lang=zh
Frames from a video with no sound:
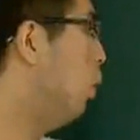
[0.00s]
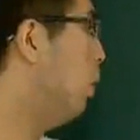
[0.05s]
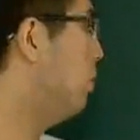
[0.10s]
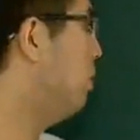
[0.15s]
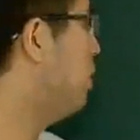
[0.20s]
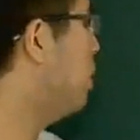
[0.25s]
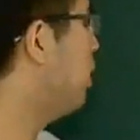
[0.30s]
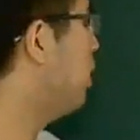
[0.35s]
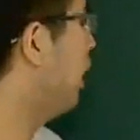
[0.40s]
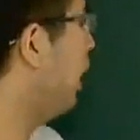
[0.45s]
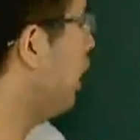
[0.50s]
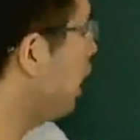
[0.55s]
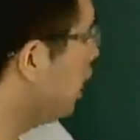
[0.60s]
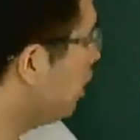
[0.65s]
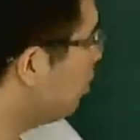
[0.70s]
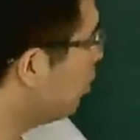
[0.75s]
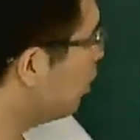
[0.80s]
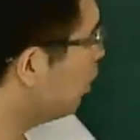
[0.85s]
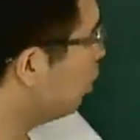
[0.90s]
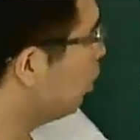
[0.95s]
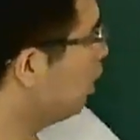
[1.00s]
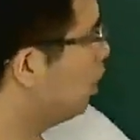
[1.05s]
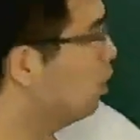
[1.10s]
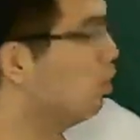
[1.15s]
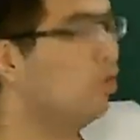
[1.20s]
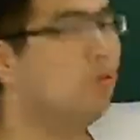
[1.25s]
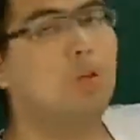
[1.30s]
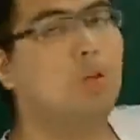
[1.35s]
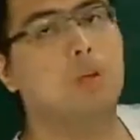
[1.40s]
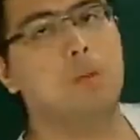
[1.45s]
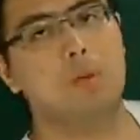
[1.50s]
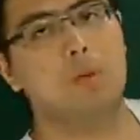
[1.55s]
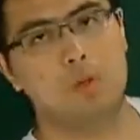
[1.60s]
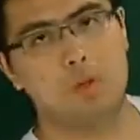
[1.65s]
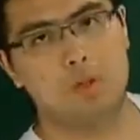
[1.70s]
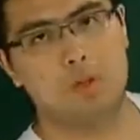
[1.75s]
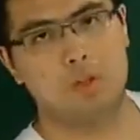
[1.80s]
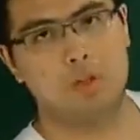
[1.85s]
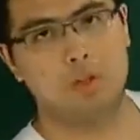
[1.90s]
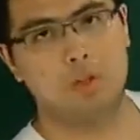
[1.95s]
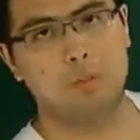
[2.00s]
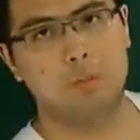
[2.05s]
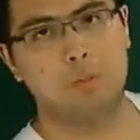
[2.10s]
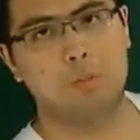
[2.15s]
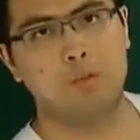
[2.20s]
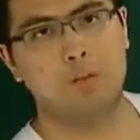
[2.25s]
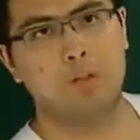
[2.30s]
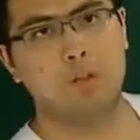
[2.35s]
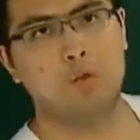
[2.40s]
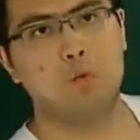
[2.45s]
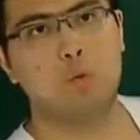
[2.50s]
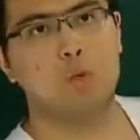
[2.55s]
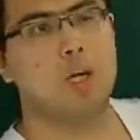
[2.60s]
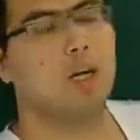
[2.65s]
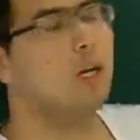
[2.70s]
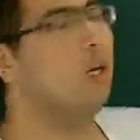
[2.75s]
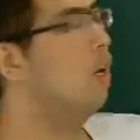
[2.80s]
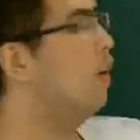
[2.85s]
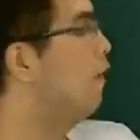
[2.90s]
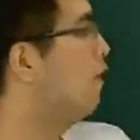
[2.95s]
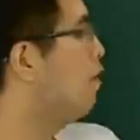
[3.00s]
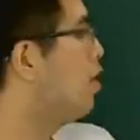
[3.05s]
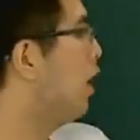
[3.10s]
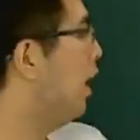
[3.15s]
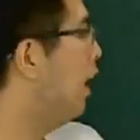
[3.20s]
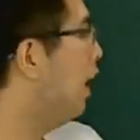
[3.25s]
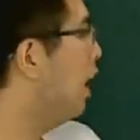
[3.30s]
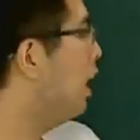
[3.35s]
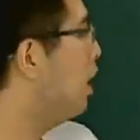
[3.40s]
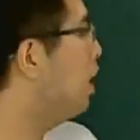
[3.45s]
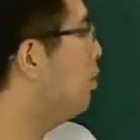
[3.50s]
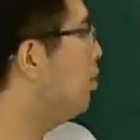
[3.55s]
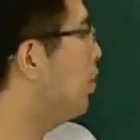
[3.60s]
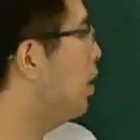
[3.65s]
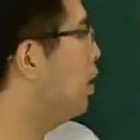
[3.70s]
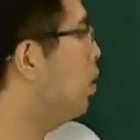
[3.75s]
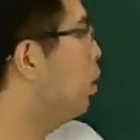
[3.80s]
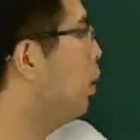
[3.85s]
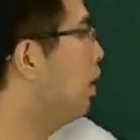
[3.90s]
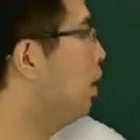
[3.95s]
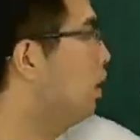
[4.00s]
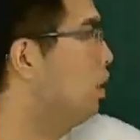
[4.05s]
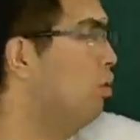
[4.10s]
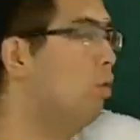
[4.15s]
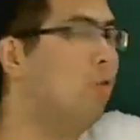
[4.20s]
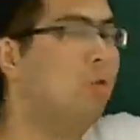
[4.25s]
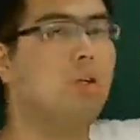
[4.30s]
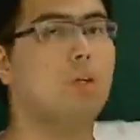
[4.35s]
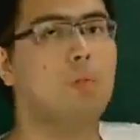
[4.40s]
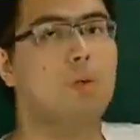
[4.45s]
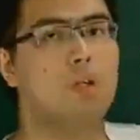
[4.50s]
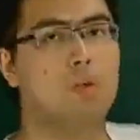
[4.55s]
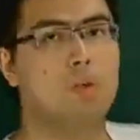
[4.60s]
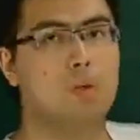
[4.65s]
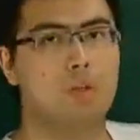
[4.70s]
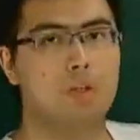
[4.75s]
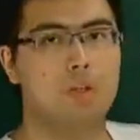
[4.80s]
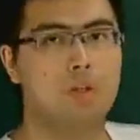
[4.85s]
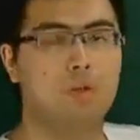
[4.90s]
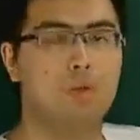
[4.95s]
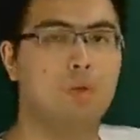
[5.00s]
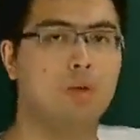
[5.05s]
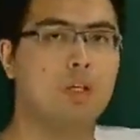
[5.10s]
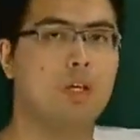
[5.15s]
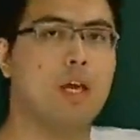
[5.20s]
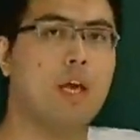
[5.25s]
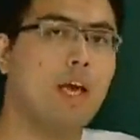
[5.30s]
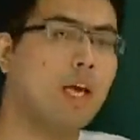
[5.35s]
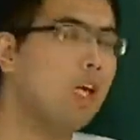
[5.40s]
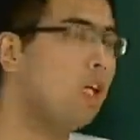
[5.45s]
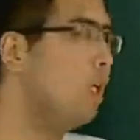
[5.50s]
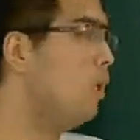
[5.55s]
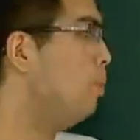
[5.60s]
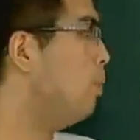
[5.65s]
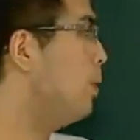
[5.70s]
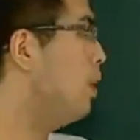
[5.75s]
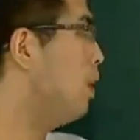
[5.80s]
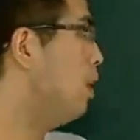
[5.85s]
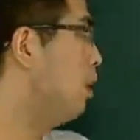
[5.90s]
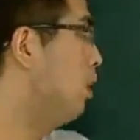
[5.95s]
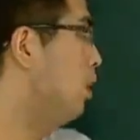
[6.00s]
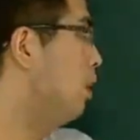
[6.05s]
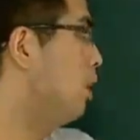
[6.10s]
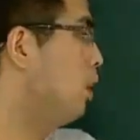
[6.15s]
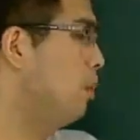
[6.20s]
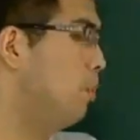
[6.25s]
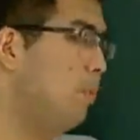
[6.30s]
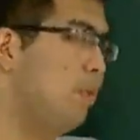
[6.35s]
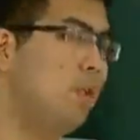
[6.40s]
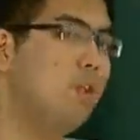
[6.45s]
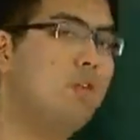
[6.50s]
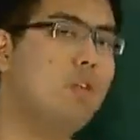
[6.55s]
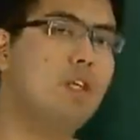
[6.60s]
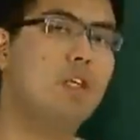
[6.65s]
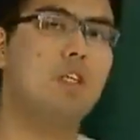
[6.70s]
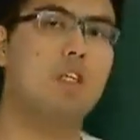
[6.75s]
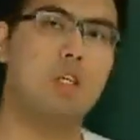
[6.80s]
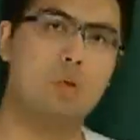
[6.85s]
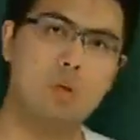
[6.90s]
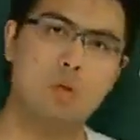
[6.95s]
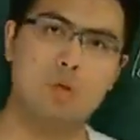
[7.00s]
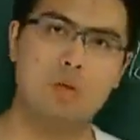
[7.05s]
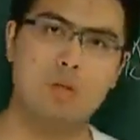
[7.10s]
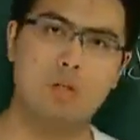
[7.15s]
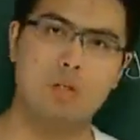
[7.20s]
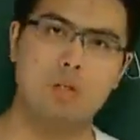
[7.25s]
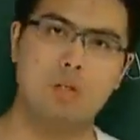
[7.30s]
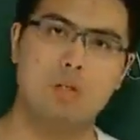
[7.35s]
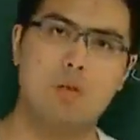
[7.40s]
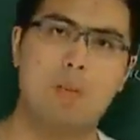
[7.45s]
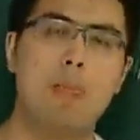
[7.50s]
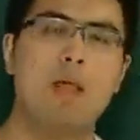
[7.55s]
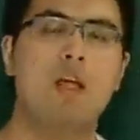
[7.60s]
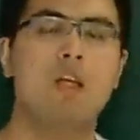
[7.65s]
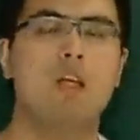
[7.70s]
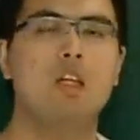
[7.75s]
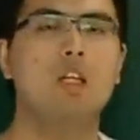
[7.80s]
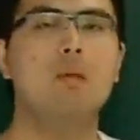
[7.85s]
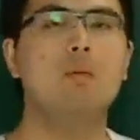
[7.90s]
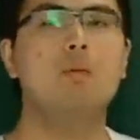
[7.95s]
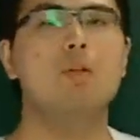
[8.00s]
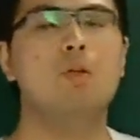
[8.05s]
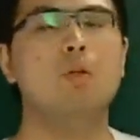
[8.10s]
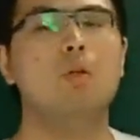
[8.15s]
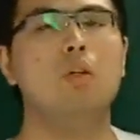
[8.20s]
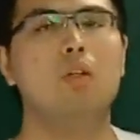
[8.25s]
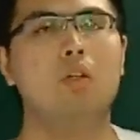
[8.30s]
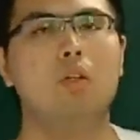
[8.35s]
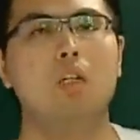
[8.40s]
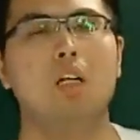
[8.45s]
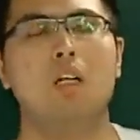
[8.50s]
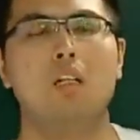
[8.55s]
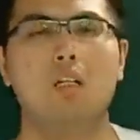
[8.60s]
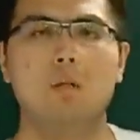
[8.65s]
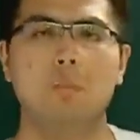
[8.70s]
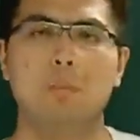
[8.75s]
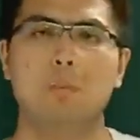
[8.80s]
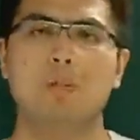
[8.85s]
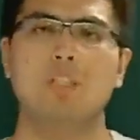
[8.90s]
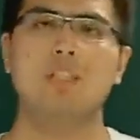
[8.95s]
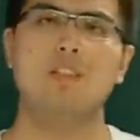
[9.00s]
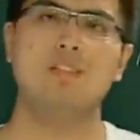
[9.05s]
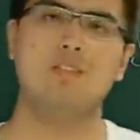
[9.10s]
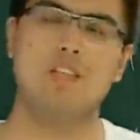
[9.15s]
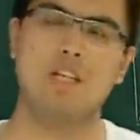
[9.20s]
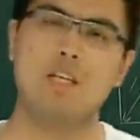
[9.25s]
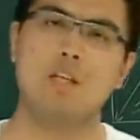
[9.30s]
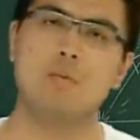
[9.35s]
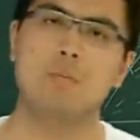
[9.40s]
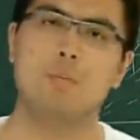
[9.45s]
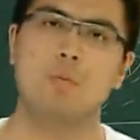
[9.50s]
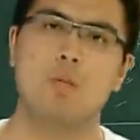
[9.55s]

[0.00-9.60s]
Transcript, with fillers: 我们这个 AB 会和侧面垂直，注意啊。AB 会和侧面垂直，所以 AB 和这个 BC 也会垂直，那么你就会得到这个 BEC。